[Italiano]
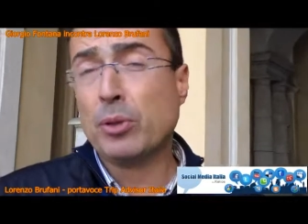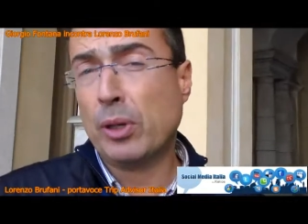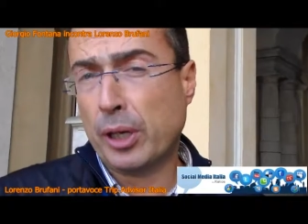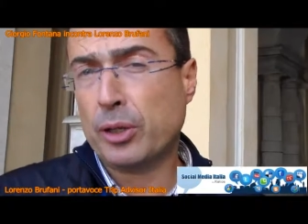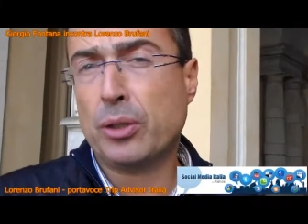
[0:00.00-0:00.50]
problema
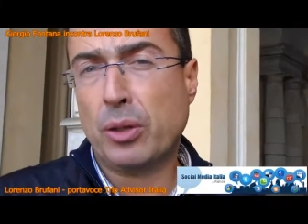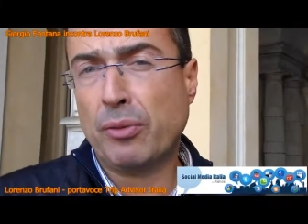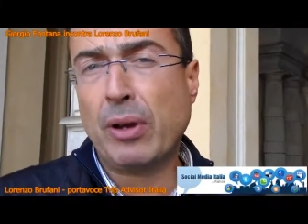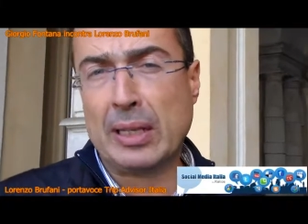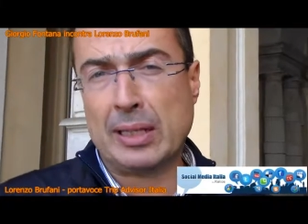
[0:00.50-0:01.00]
sono le
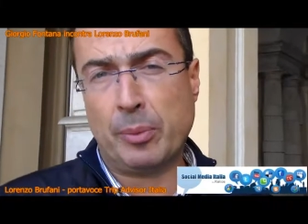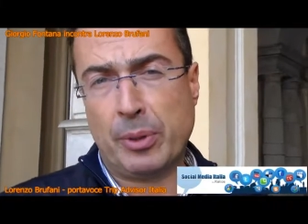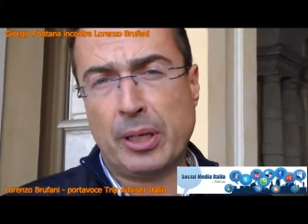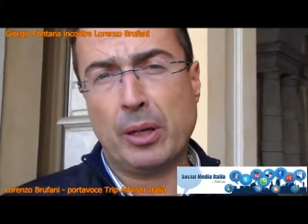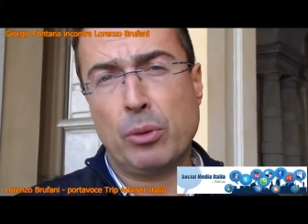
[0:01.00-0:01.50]
recensioni false
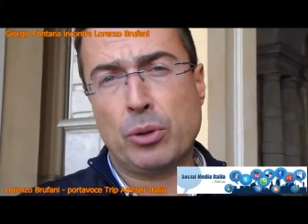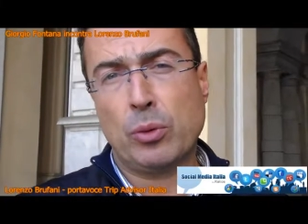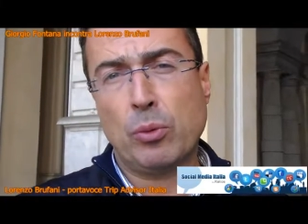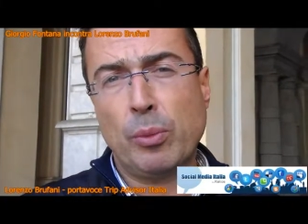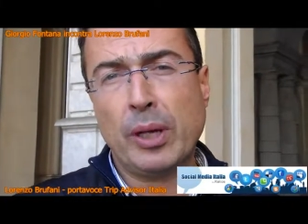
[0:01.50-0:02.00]
perché in
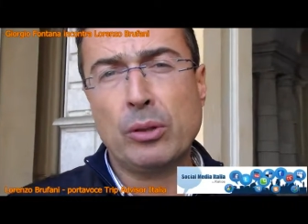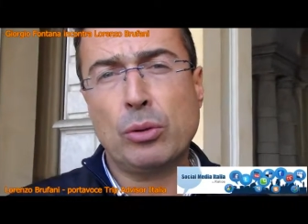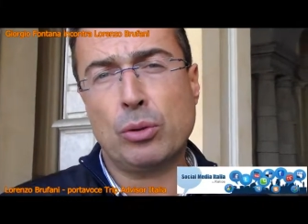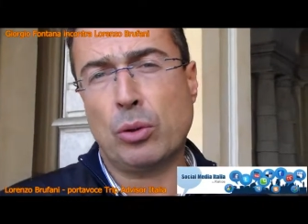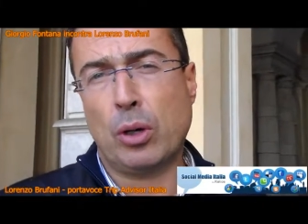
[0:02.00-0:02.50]
questo
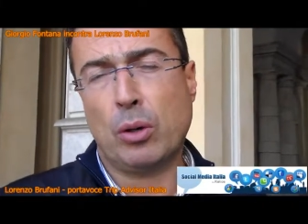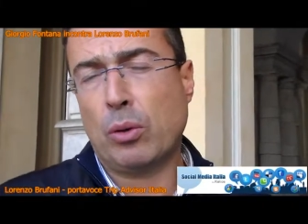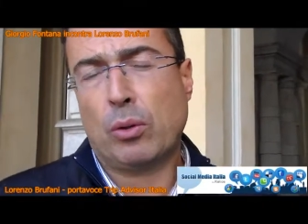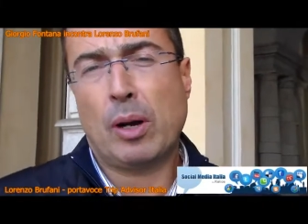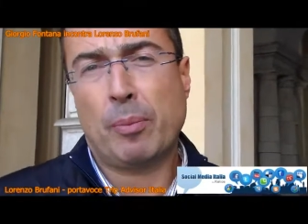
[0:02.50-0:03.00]
momento sono
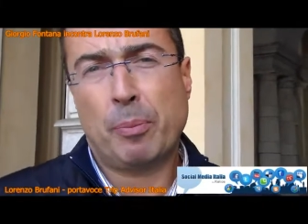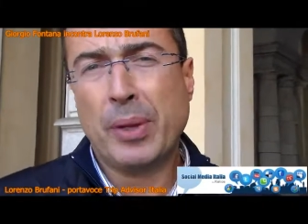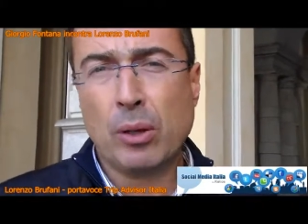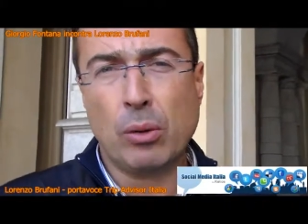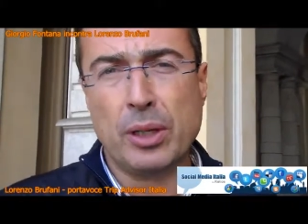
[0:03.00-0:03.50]
ancora una
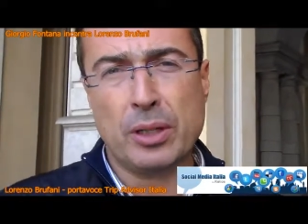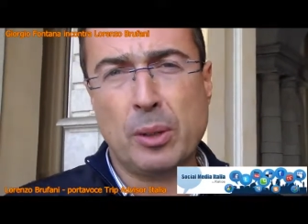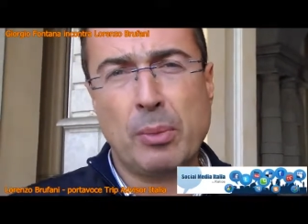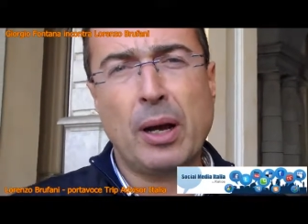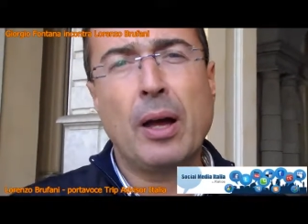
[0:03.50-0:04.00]

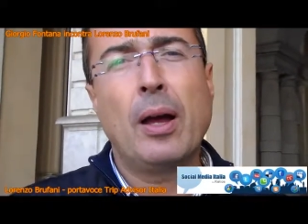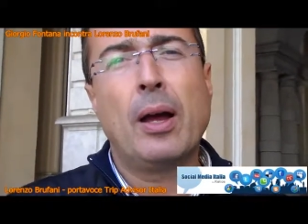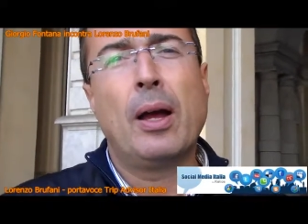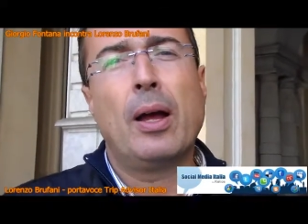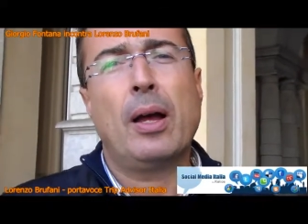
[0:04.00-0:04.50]
piccolissima
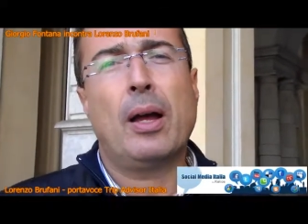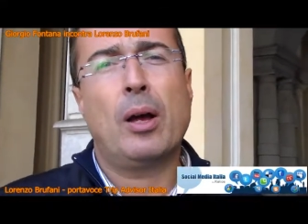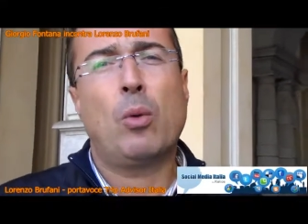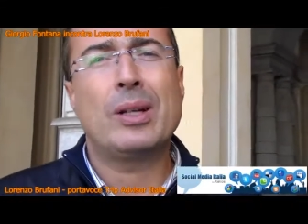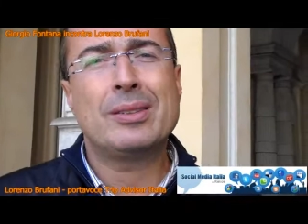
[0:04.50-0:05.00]
eh,
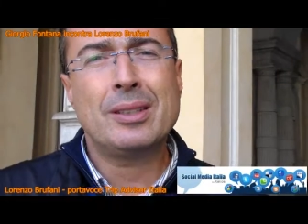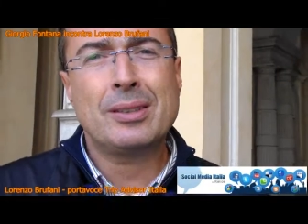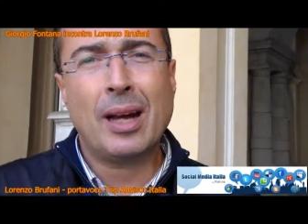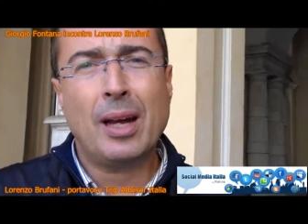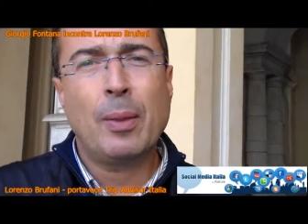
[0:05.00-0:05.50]

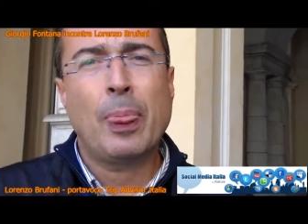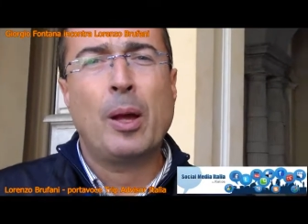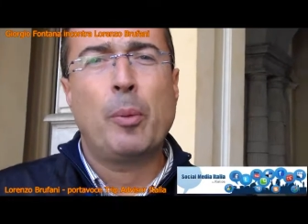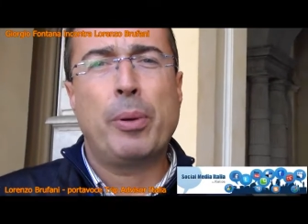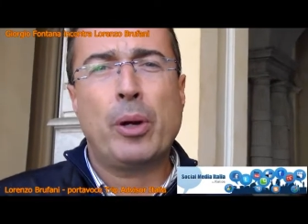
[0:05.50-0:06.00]
quantità,
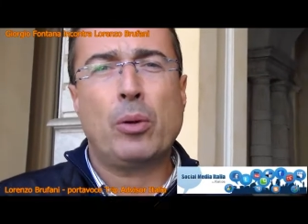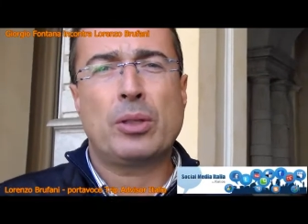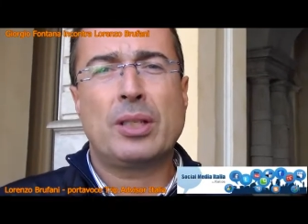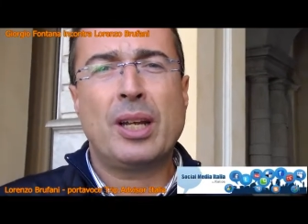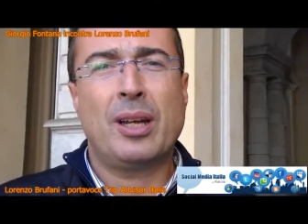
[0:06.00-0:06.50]

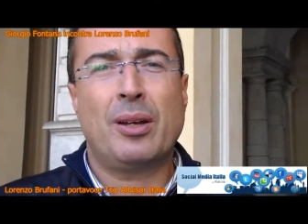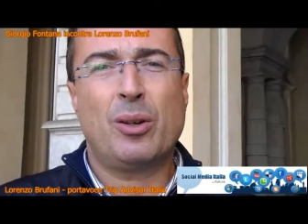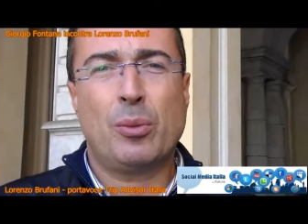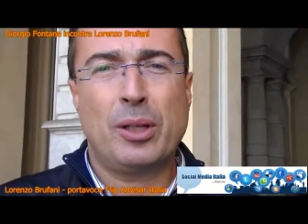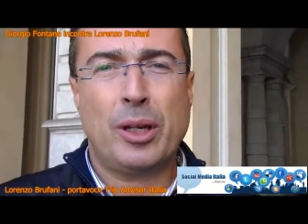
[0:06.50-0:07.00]
però
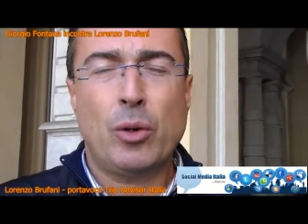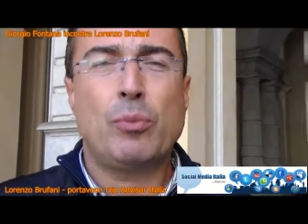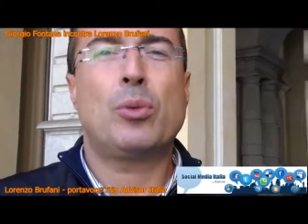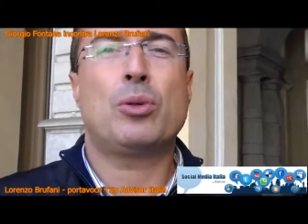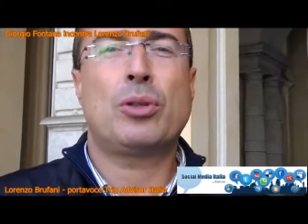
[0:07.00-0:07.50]
se dire,
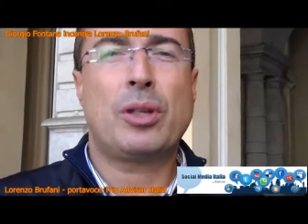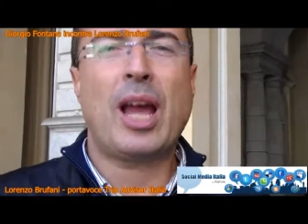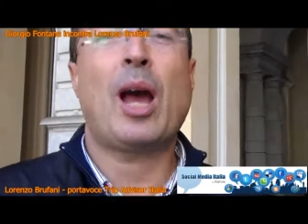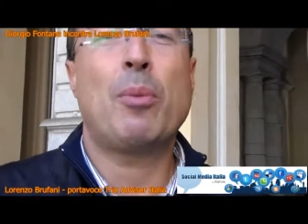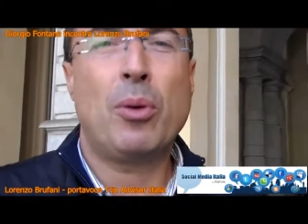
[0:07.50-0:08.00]
non
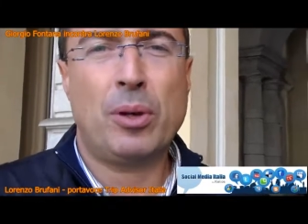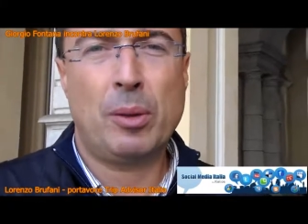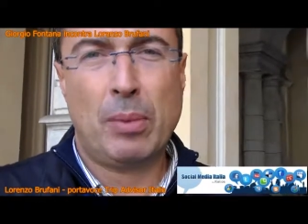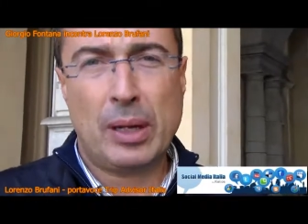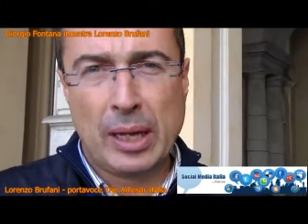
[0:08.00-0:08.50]
mostriamo
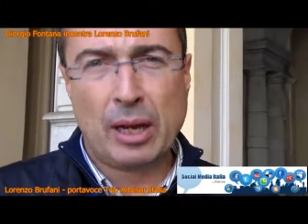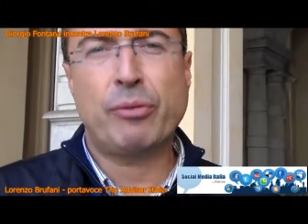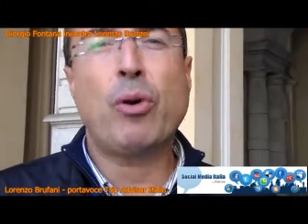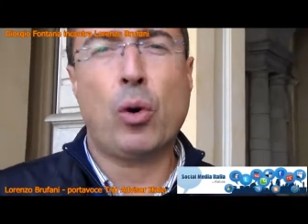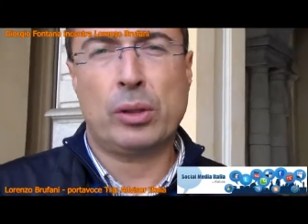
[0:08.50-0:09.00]
in
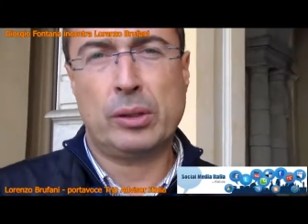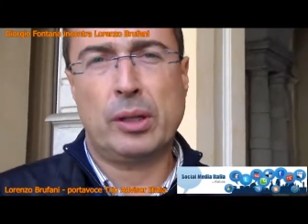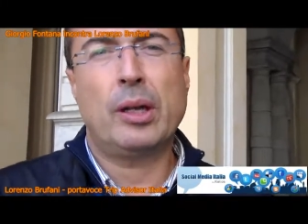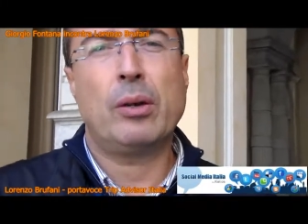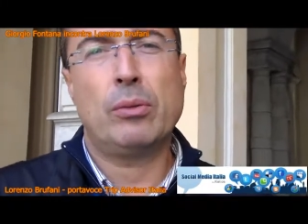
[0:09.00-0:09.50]
maniera
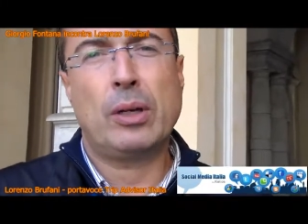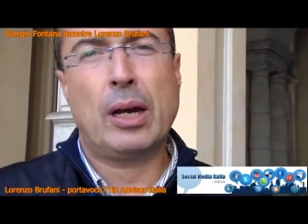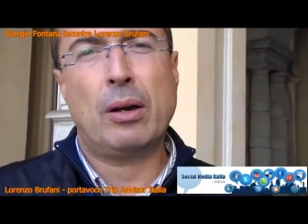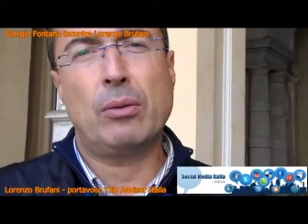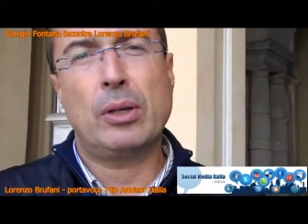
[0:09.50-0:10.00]
forte sì.
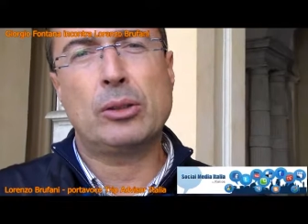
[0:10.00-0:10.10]
una,